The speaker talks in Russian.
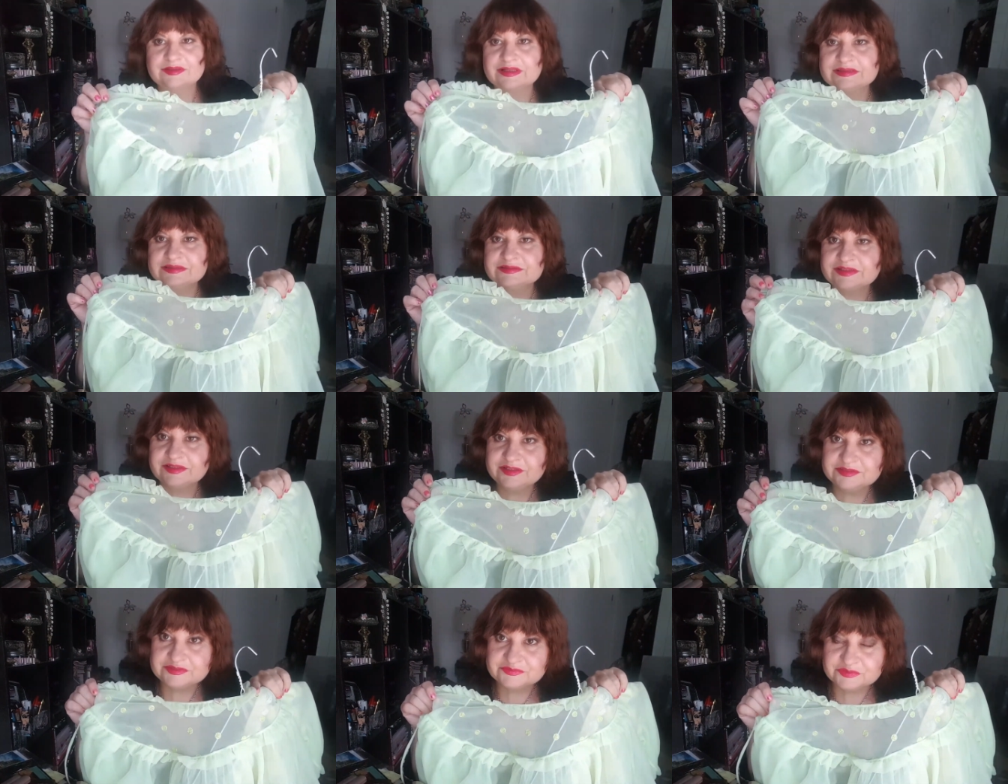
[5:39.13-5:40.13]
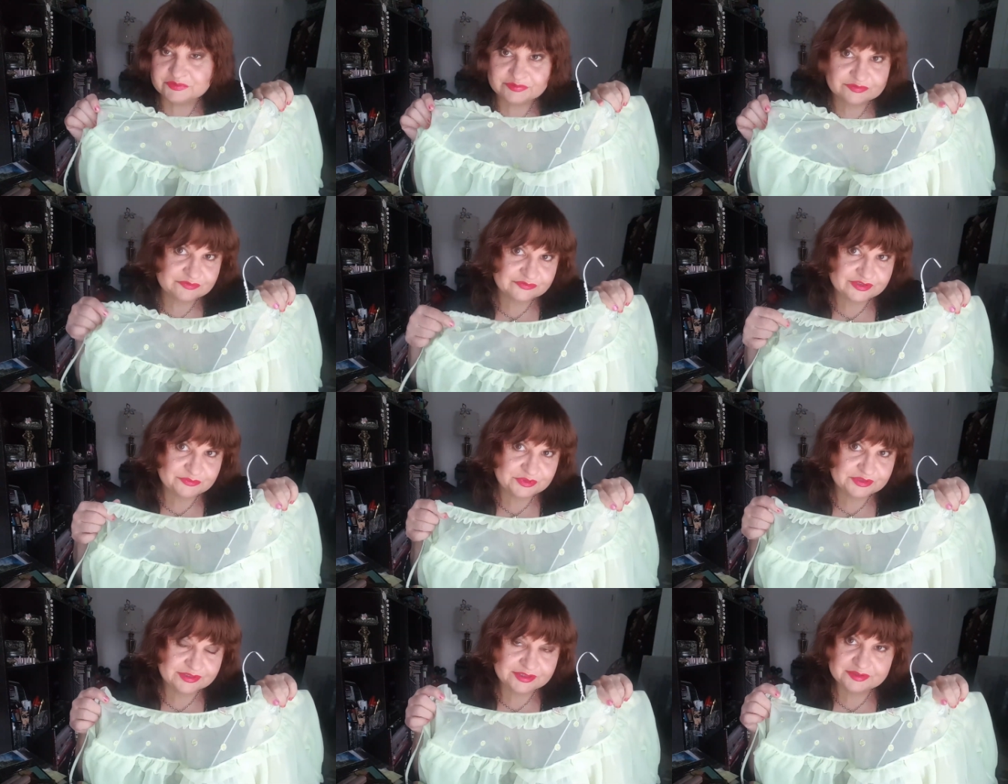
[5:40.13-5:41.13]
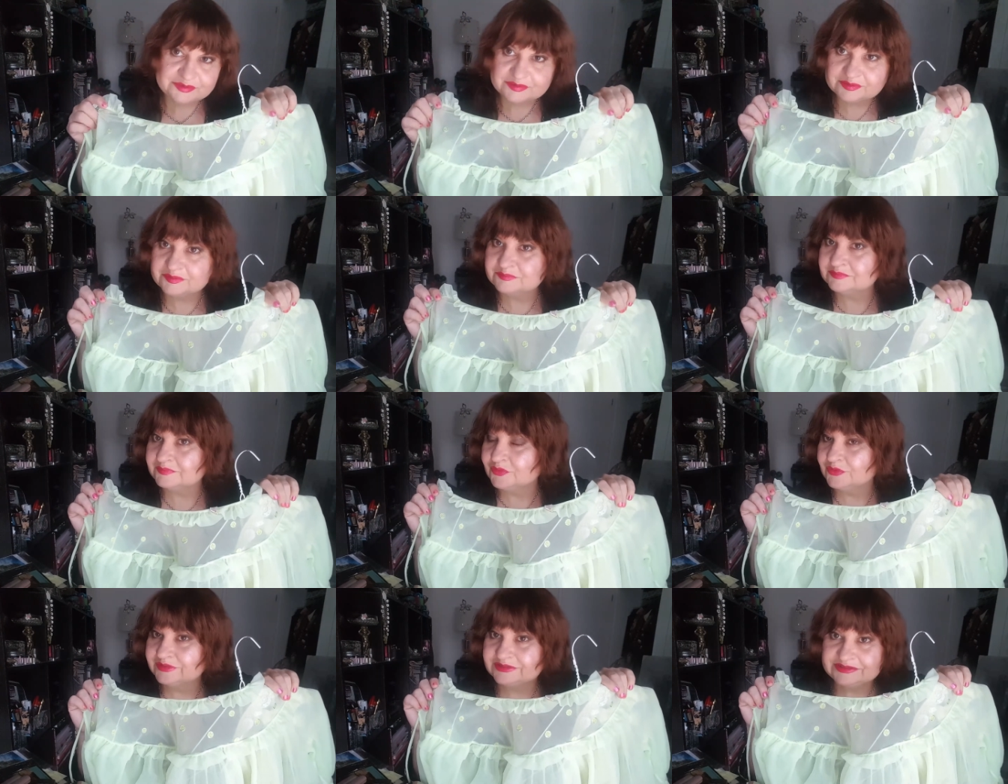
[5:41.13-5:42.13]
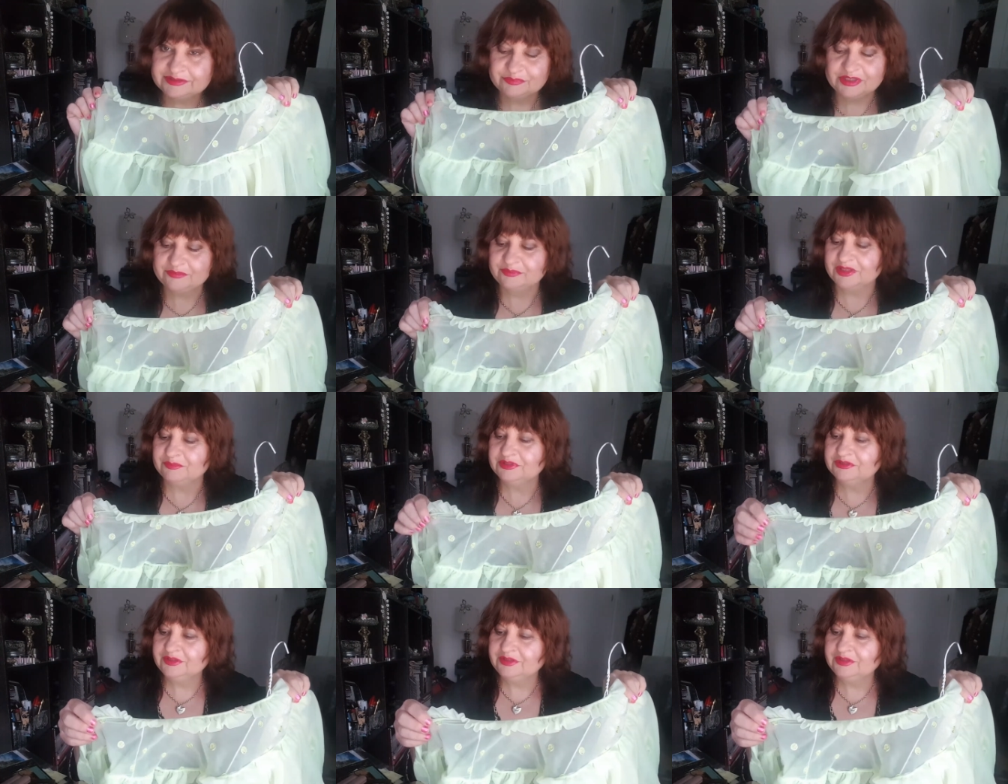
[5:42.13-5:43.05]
Это, скорее всего, времена э, молодости моей мамы.